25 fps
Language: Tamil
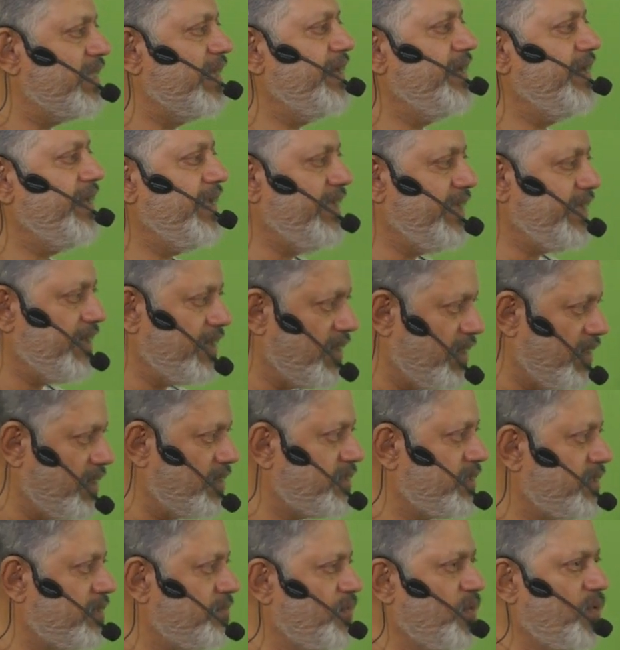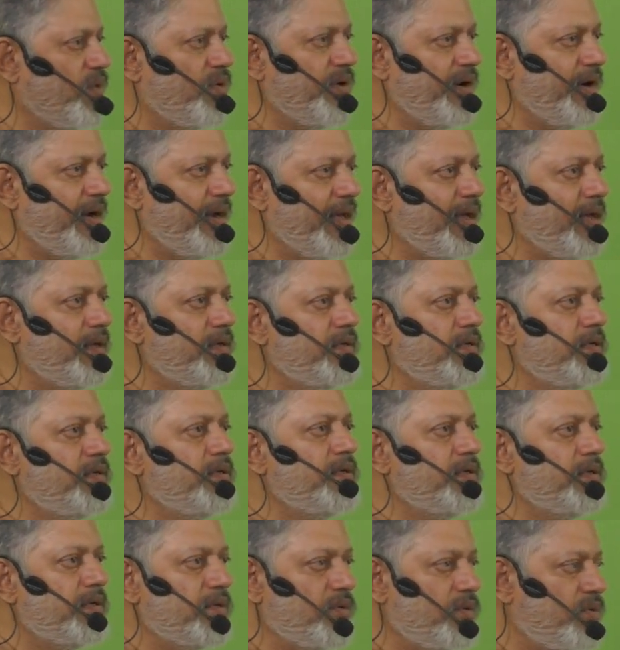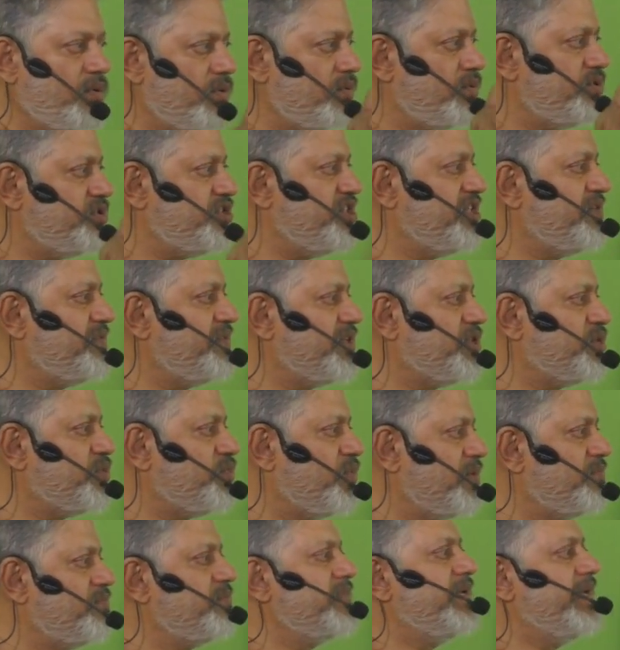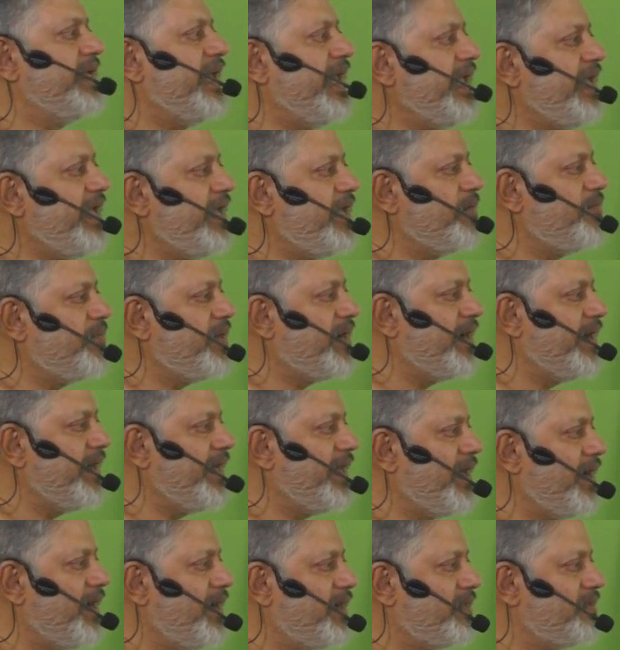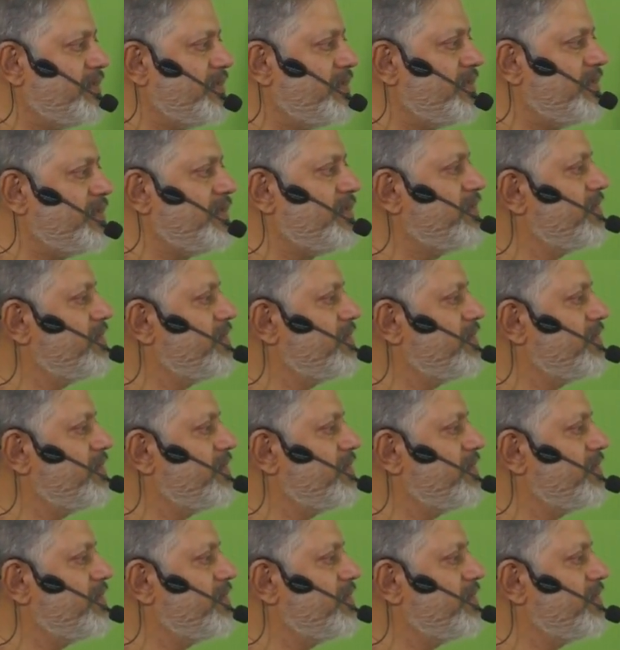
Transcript: தனி நாட்டம் கொண்ட ஒரு ஜீவத்துவம் எங்கேயும் கிடையாது